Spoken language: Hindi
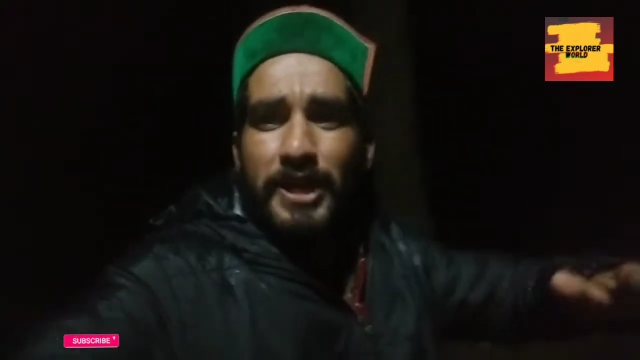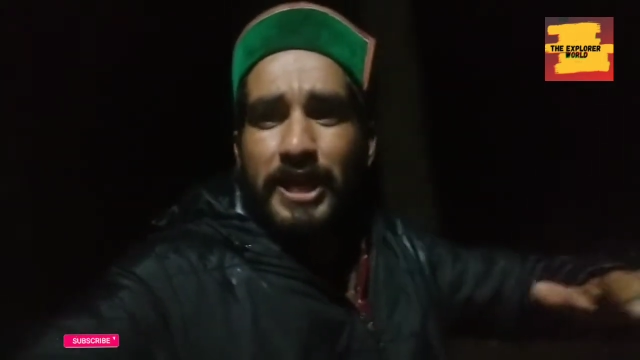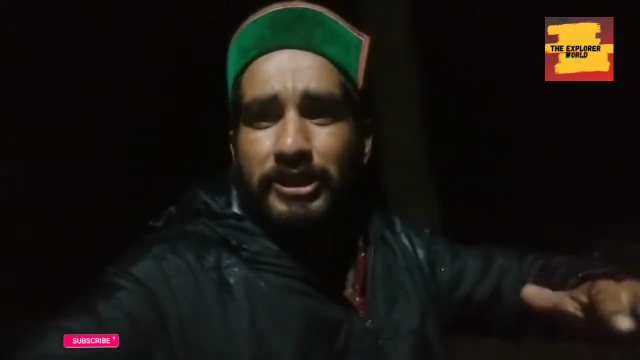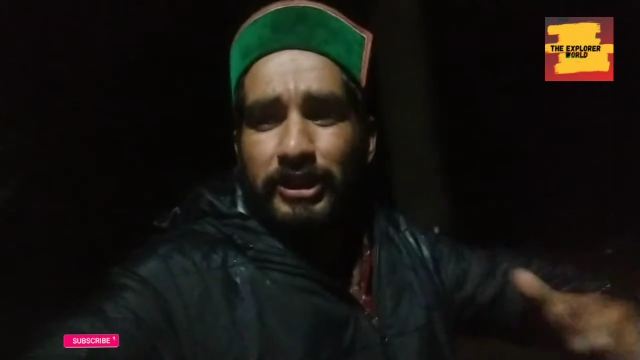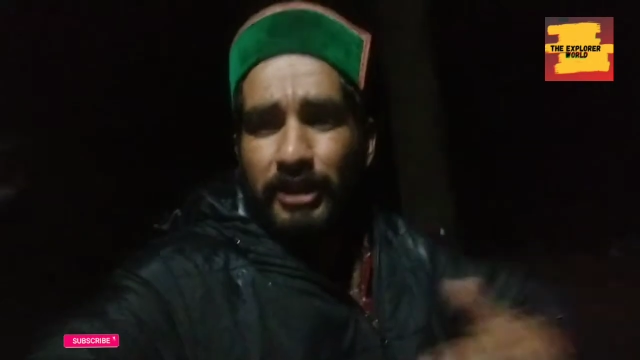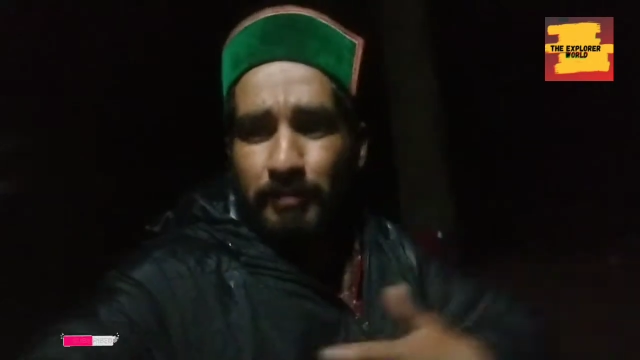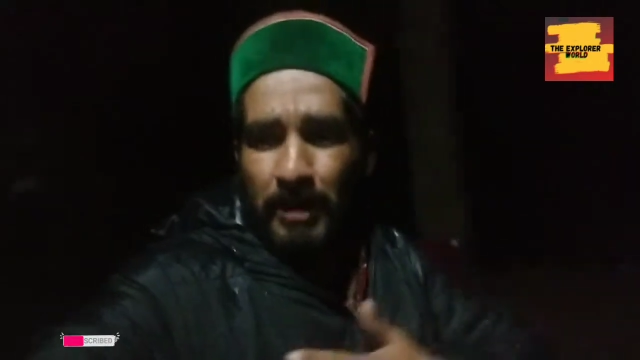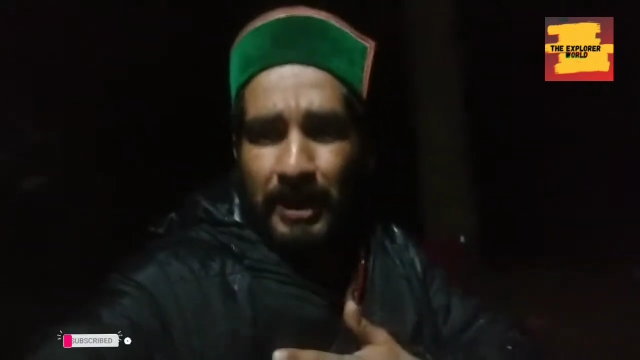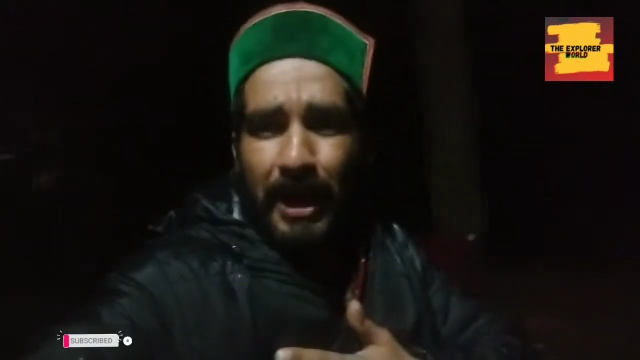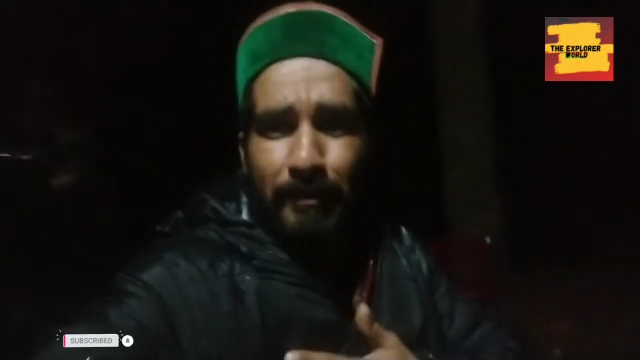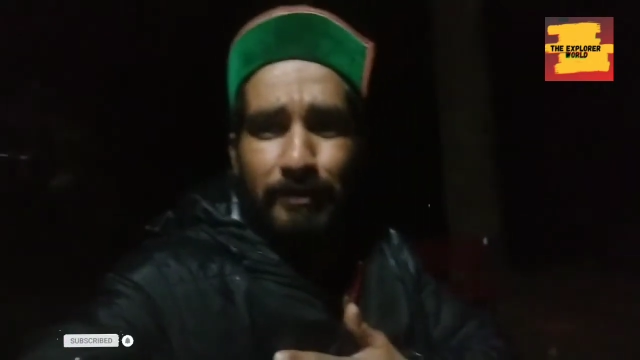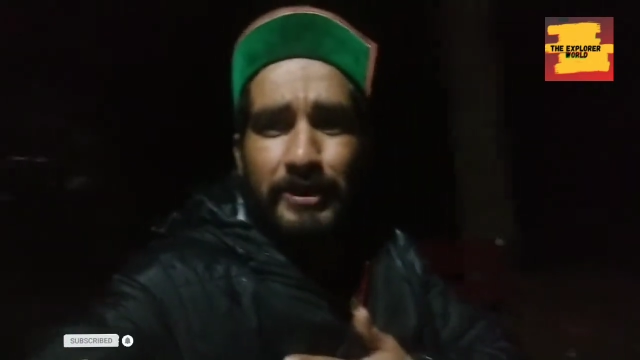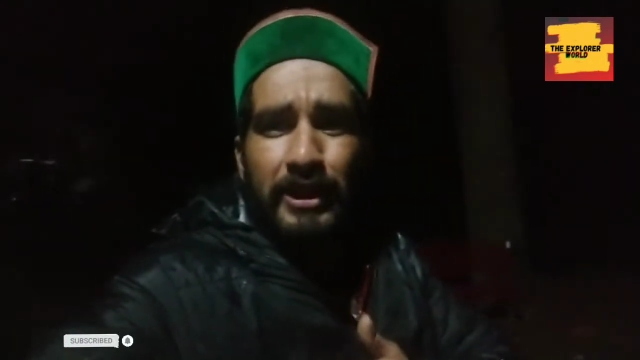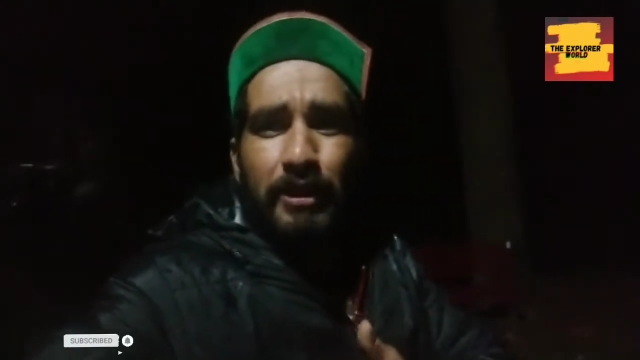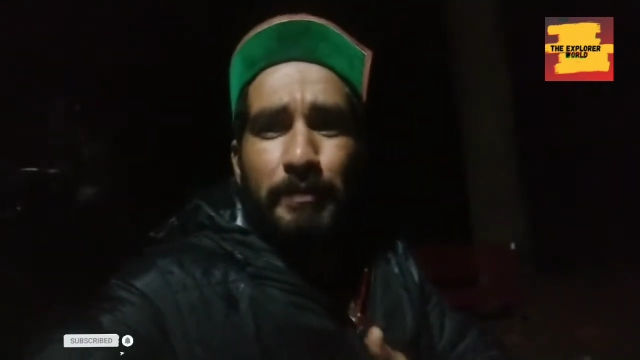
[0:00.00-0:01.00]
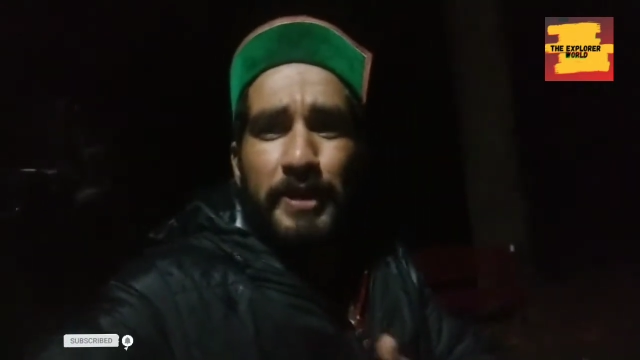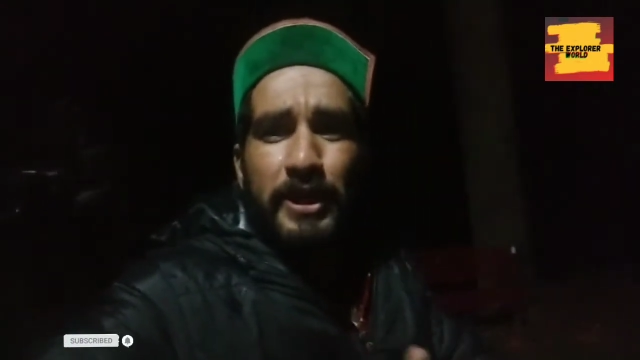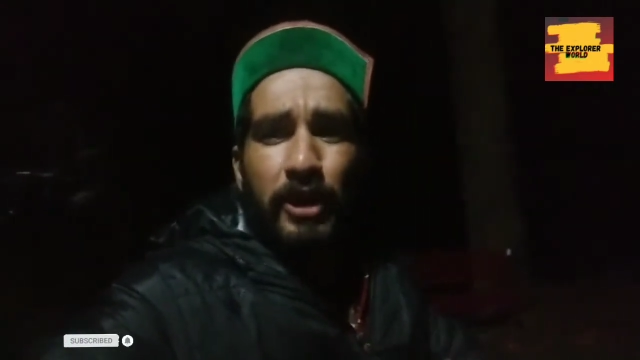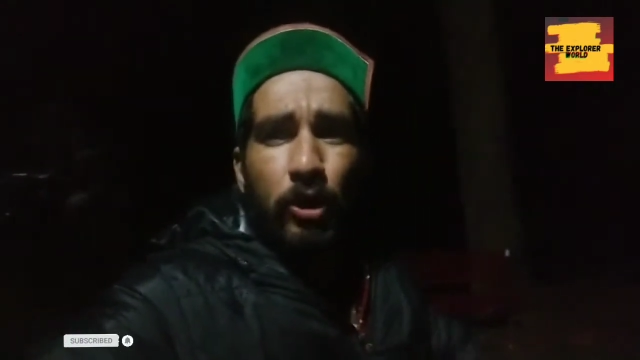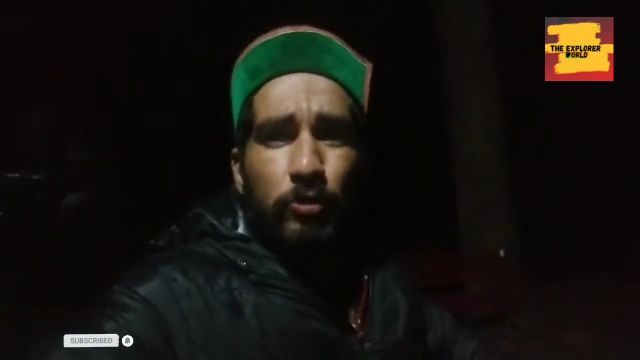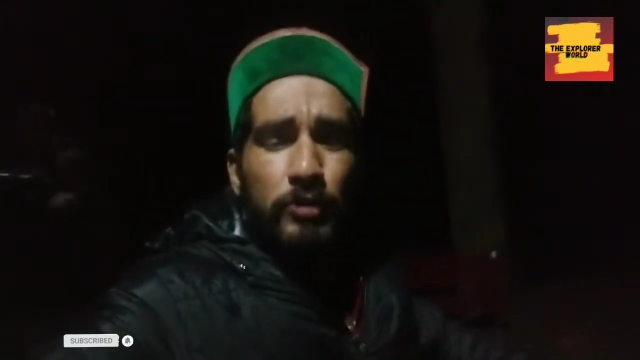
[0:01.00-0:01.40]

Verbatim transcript: देख सकते हैं मैं काफ़ी ज़्यादा भीग रहा